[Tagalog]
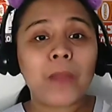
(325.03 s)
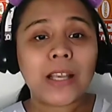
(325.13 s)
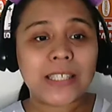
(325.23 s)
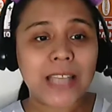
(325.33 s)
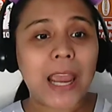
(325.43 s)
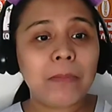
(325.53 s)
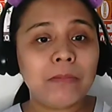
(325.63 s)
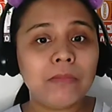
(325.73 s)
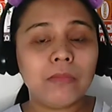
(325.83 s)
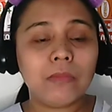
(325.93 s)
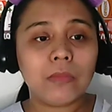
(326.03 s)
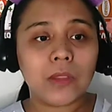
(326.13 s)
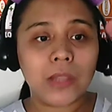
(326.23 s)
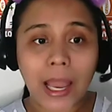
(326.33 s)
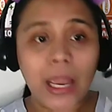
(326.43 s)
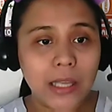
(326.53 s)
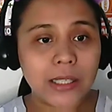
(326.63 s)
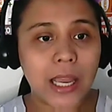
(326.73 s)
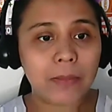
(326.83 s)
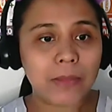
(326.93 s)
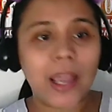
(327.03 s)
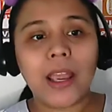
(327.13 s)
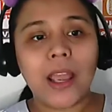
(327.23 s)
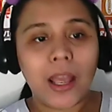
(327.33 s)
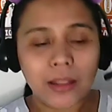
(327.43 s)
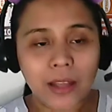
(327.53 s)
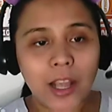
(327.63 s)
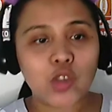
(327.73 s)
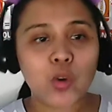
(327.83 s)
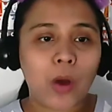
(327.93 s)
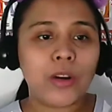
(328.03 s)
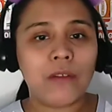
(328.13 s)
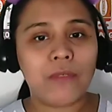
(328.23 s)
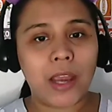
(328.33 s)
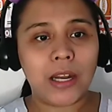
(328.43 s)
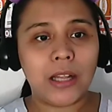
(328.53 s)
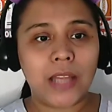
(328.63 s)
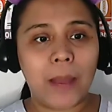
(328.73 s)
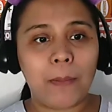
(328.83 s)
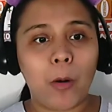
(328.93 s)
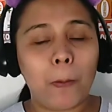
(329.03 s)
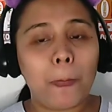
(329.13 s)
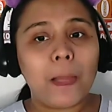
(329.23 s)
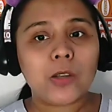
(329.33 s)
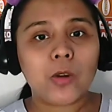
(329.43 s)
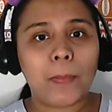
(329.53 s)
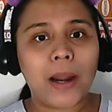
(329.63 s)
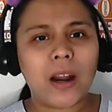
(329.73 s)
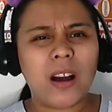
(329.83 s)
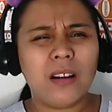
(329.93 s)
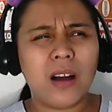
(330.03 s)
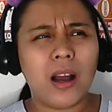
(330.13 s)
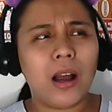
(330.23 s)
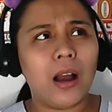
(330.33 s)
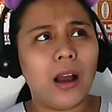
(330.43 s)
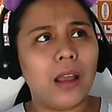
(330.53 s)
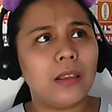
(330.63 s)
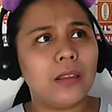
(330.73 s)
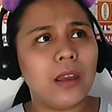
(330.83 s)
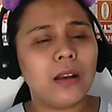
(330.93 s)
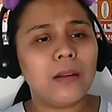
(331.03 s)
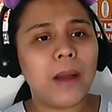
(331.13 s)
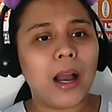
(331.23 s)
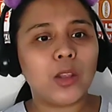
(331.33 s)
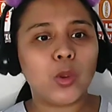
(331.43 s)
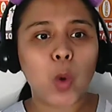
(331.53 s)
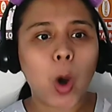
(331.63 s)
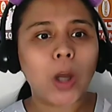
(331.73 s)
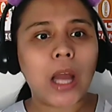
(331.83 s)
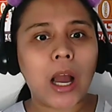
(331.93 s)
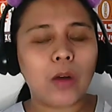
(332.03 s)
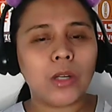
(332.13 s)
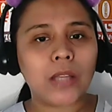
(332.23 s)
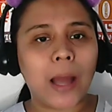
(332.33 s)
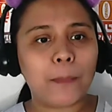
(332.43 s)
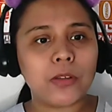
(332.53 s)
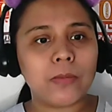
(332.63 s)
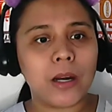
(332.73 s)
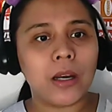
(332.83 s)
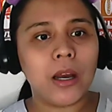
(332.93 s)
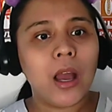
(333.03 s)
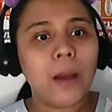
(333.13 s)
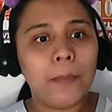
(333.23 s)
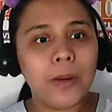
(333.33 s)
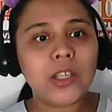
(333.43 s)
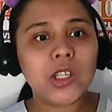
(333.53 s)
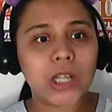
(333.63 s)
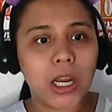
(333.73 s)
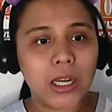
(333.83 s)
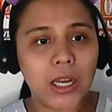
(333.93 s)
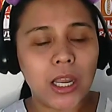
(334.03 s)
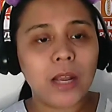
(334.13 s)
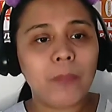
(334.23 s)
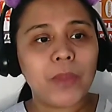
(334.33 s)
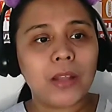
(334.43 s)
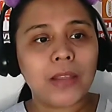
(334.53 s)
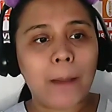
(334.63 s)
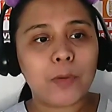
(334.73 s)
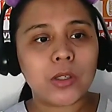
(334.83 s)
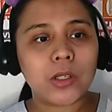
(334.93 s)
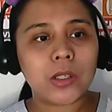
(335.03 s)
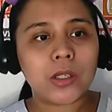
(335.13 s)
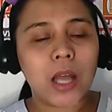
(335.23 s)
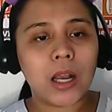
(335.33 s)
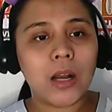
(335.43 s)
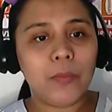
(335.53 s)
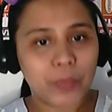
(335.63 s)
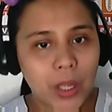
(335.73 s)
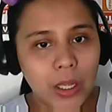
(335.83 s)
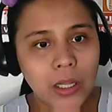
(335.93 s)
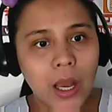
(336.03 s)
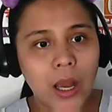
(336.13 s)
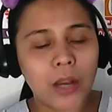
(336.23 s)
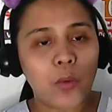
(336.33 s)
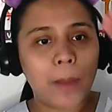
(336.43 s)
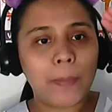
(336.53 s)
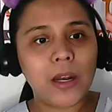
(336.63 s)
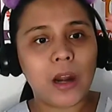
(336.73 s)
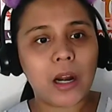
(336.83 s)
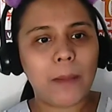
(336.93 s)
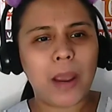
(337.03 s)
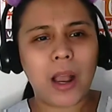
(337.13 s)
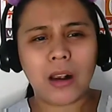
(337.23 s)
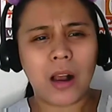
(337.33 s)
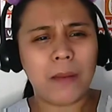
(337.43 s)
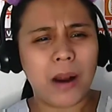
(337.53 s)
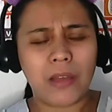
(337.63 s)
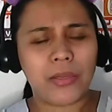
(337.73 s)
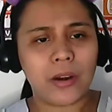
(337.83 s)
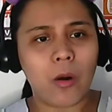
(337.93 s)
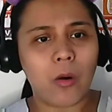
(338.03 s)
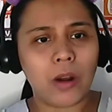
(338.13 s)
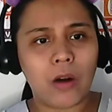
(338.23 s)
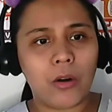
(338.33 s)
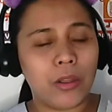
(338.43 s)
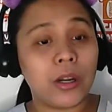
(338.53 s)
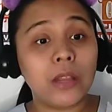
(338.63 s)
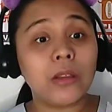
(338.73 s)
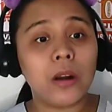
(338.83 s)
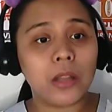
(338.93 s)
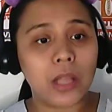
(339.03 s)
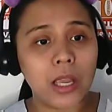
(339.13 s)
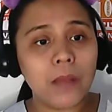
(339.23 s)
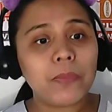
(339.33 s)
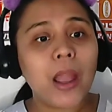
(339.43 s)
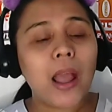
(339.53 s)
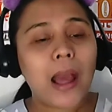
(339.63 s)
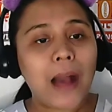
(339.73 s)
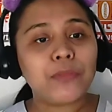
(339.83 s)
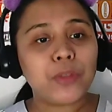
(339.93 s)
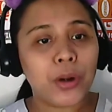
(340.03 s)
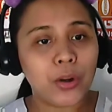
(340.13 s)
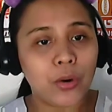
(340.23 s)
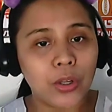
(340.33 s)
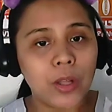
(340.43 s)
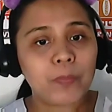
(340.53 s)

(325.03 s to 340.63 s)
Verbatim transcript: same day, same day, diretso ako ng final demo. So parang I think mga 2 o'clock ako natapos mag-bridge training, tapos nag nag-webinar kami hanggang mga 3 o'clock or 3.30. After nun,